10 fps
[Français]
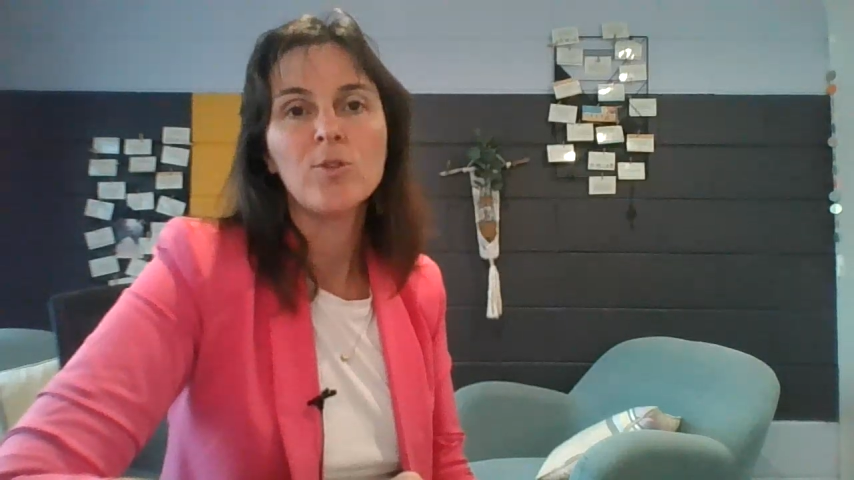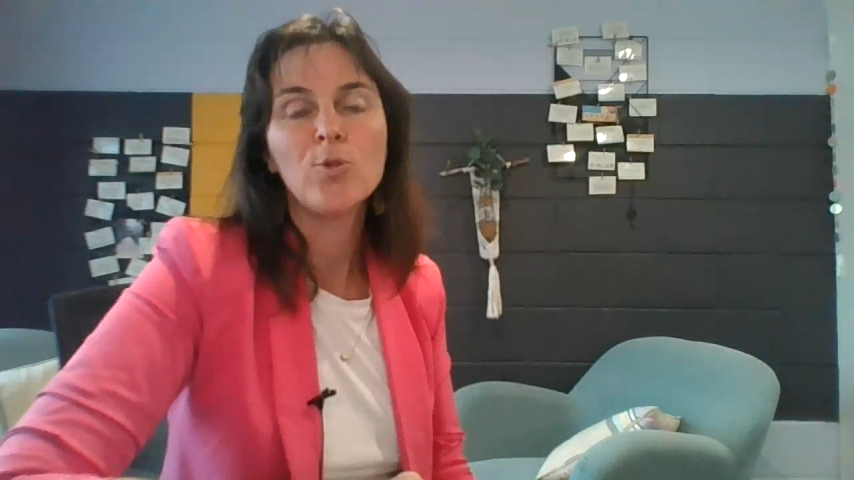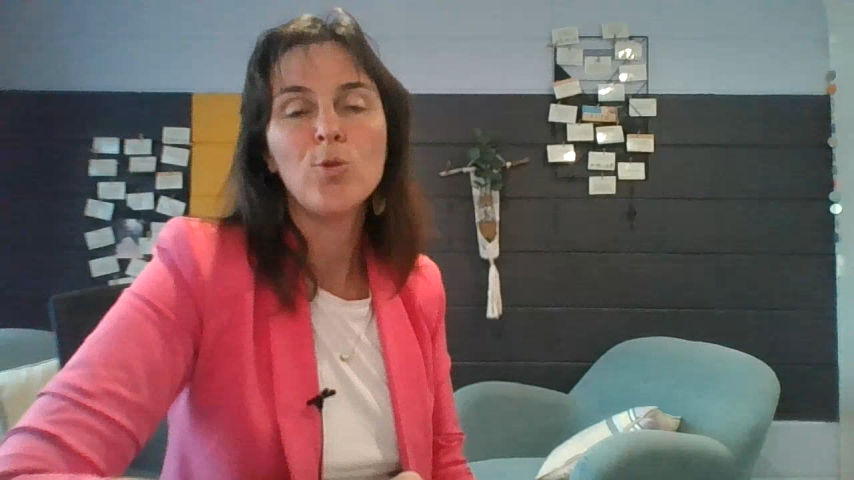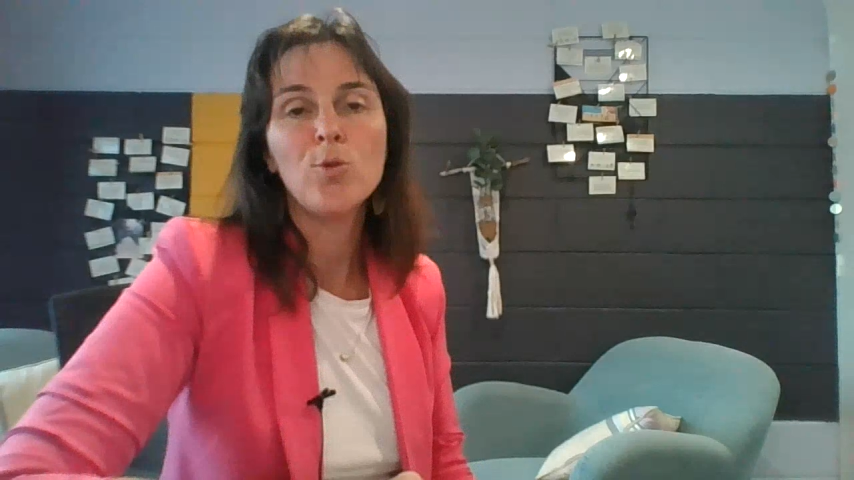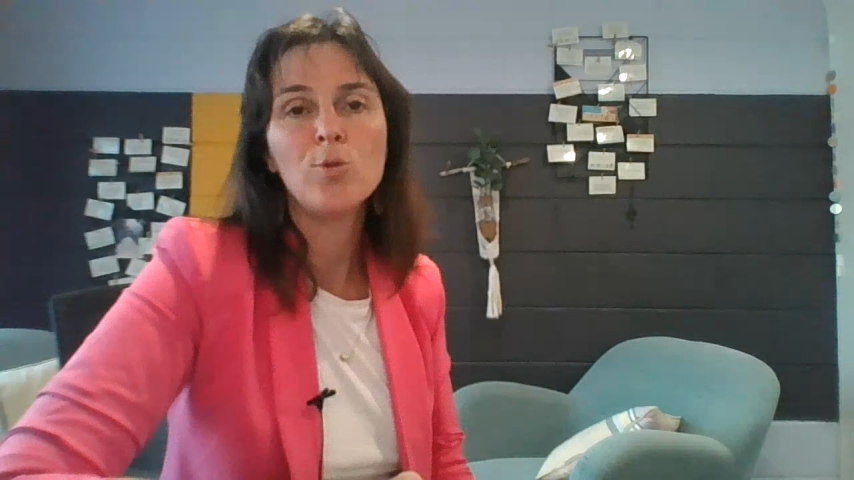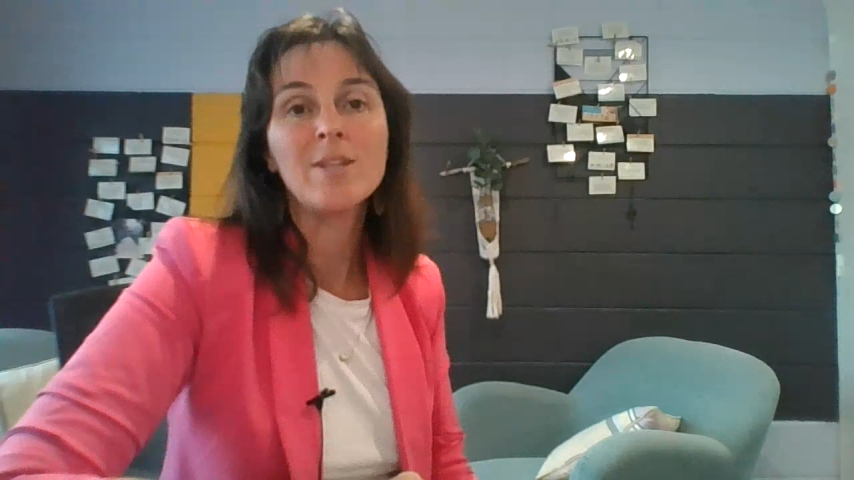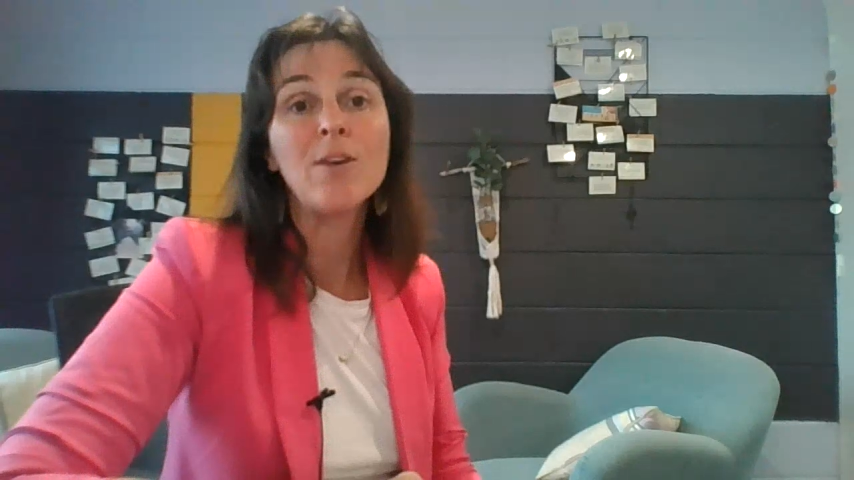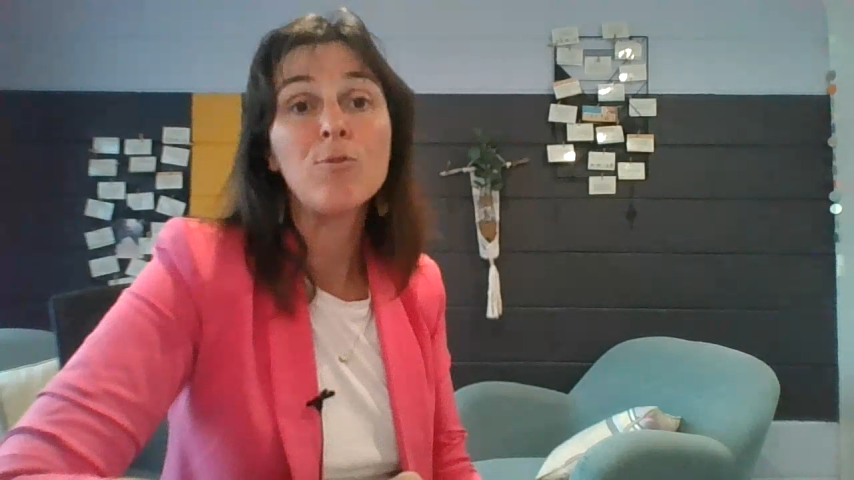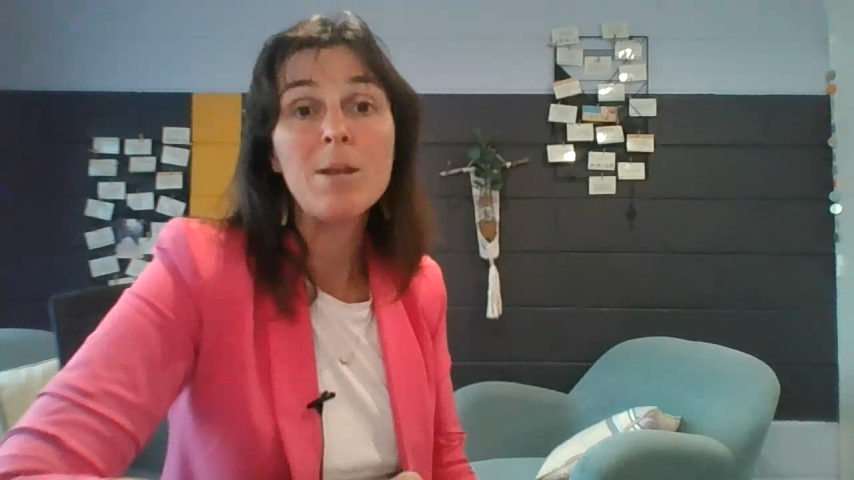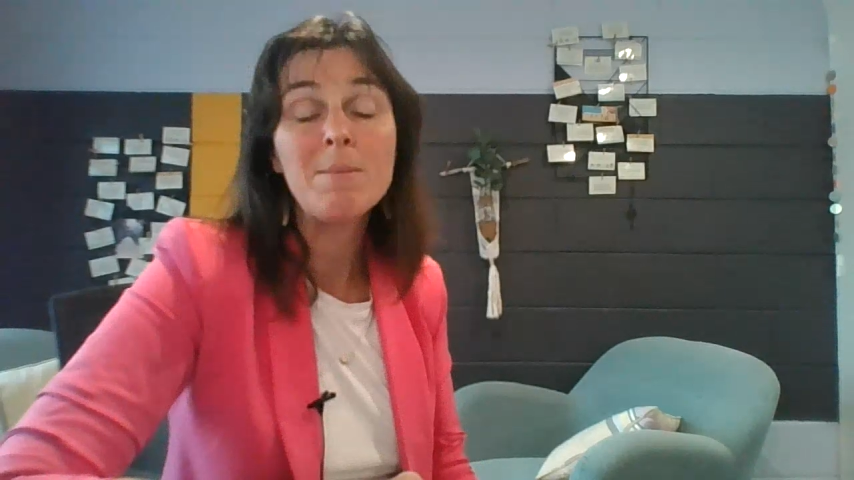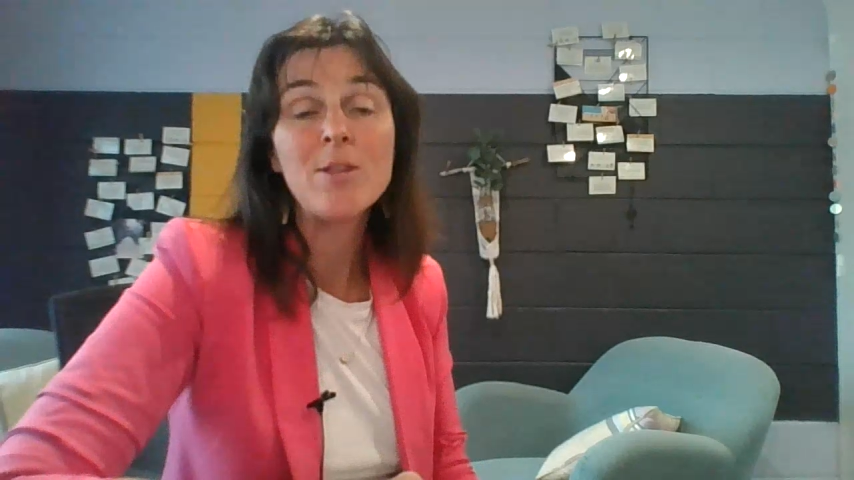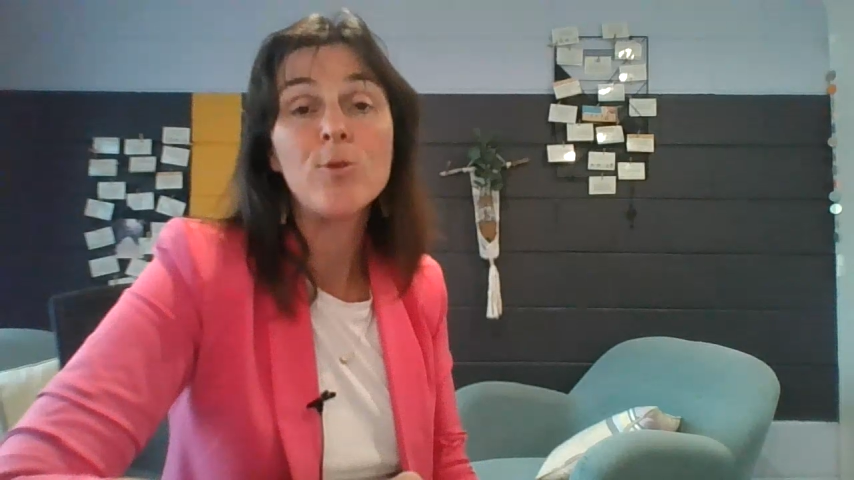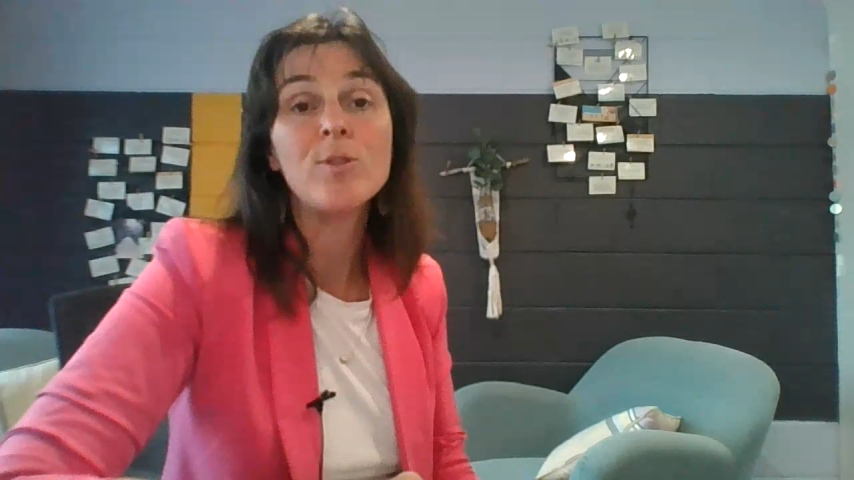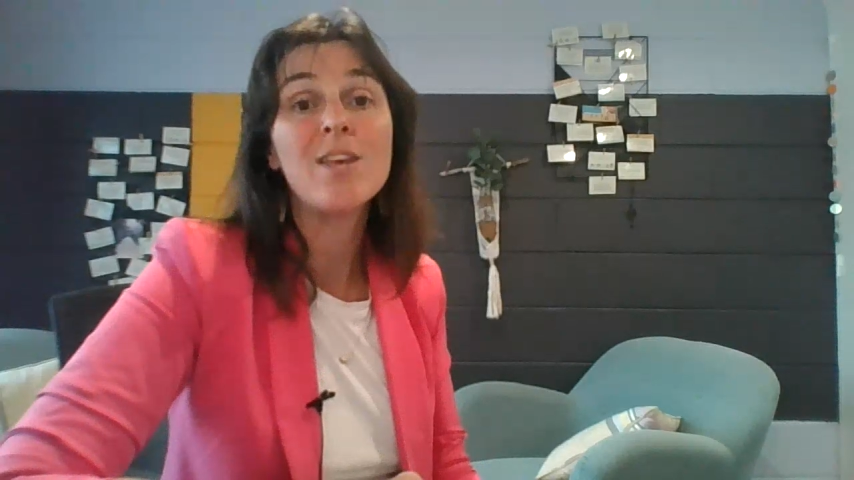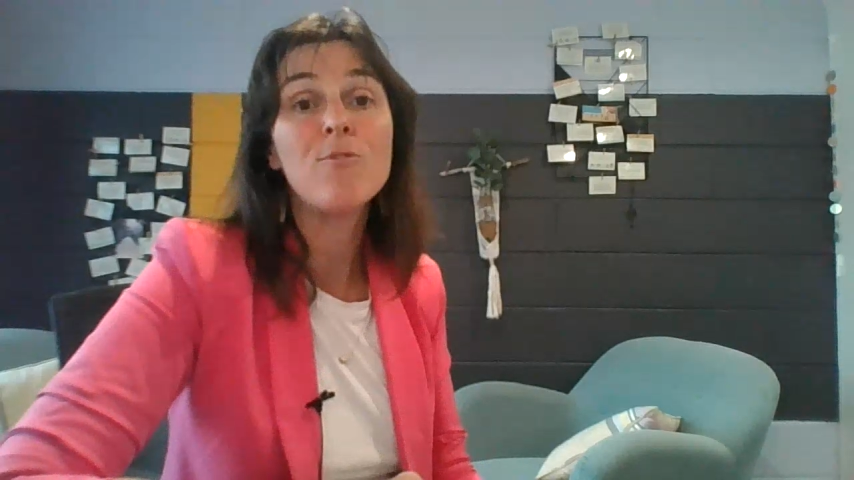de ce qui vous limite,
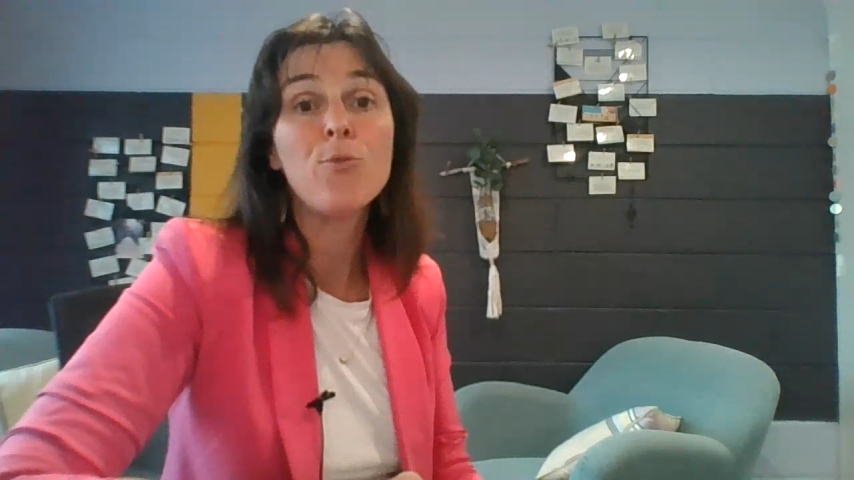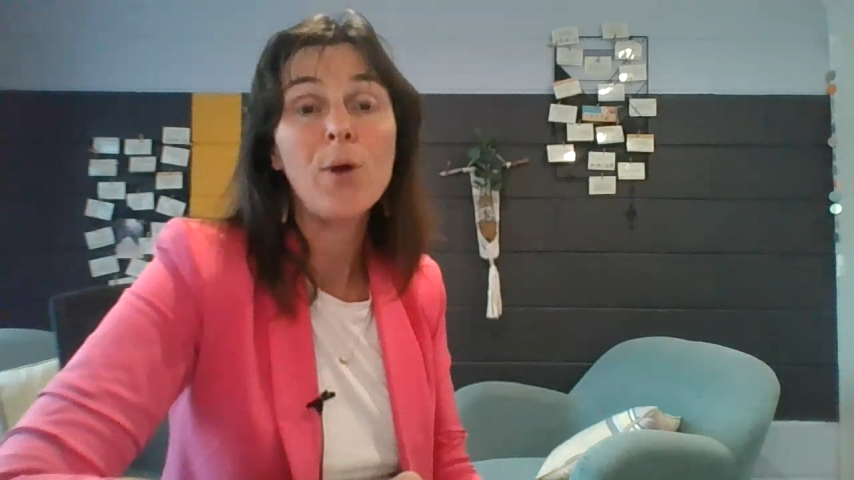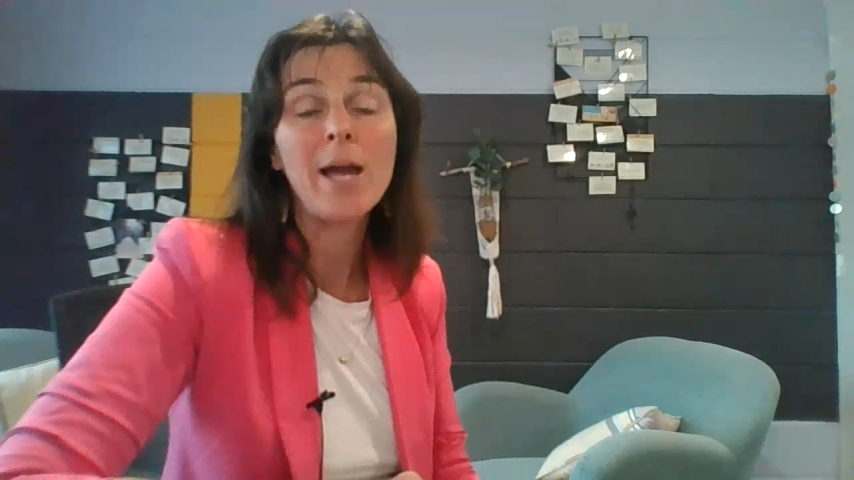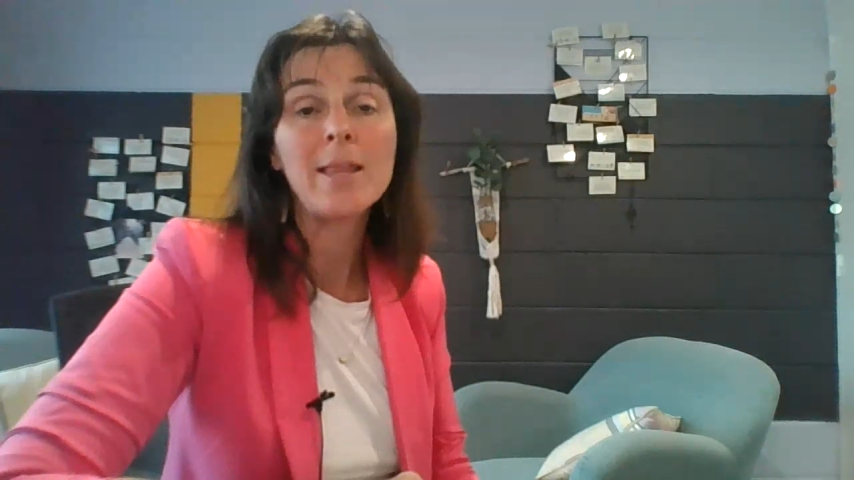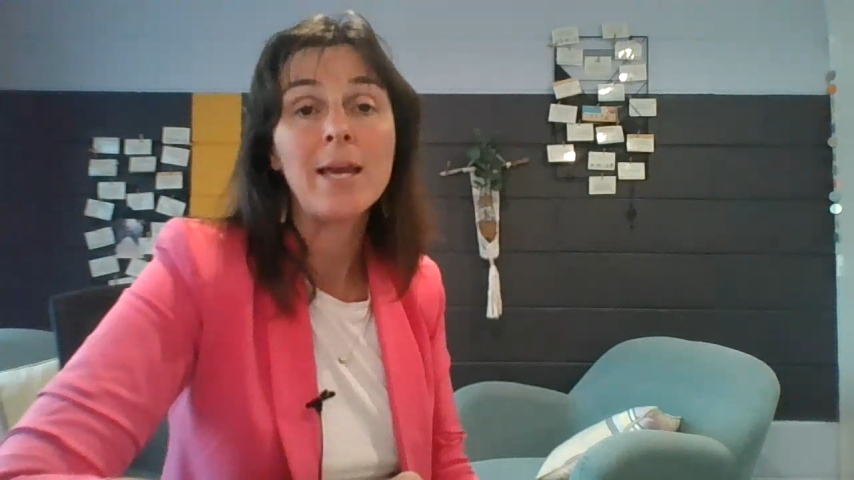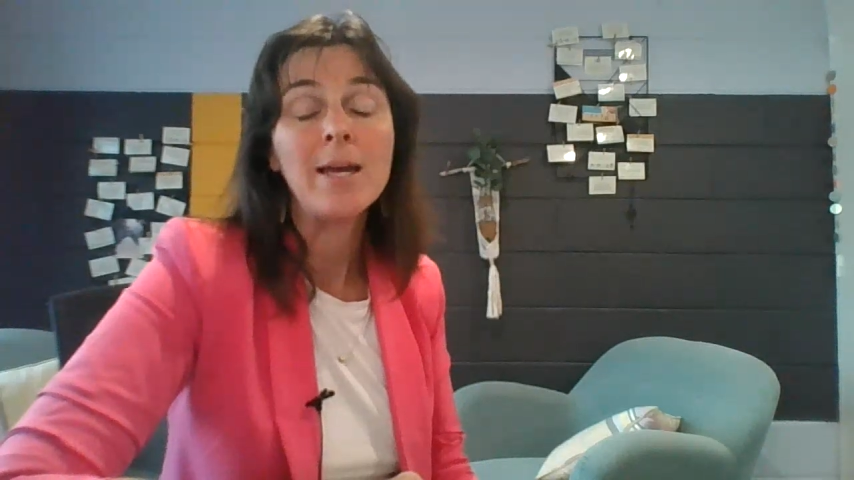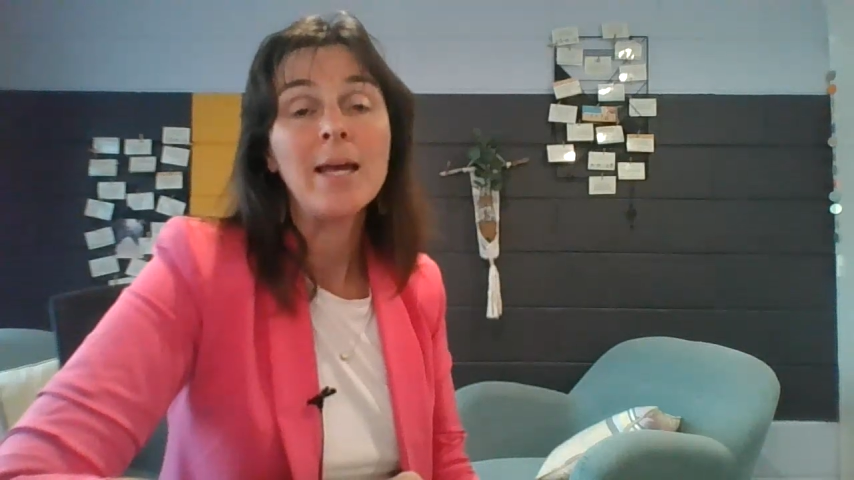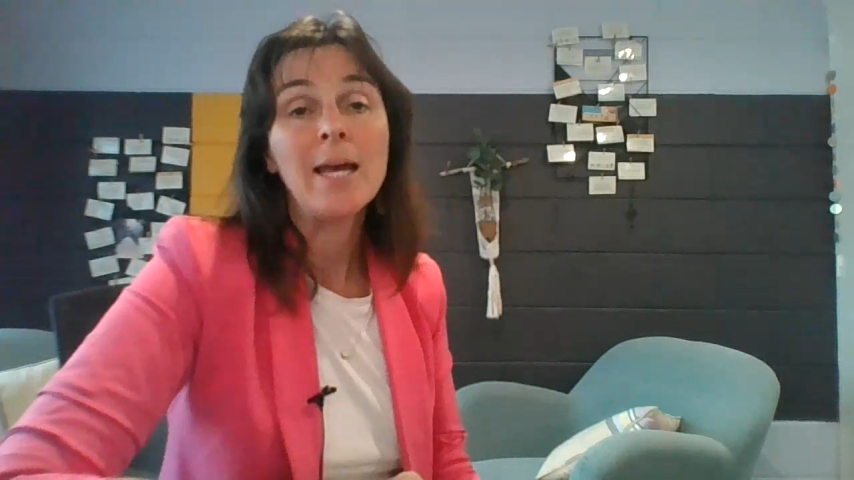de ce qui vous freine.